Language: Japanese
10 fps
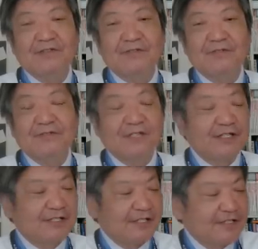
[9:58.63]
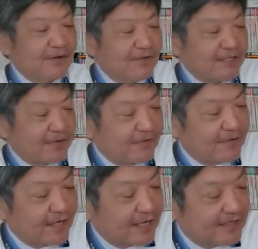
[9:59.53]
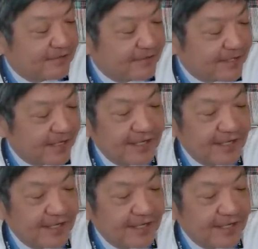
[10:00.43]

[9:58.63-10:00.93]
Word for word: そういう政治的な大きな混乱の原